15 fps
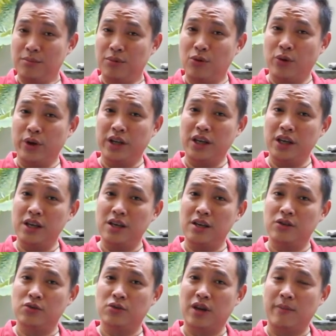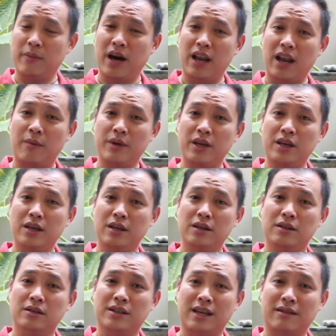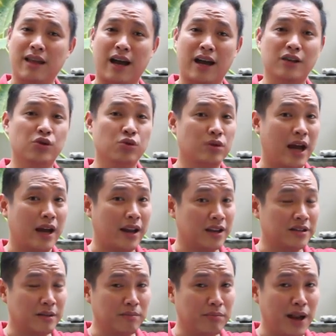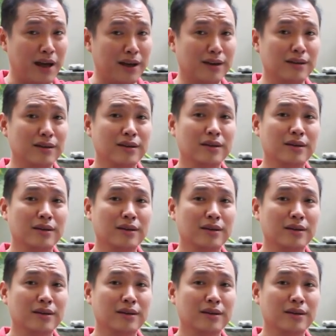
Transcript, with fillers: Buku ini sudah mengalami cetakan jutaan eksemplar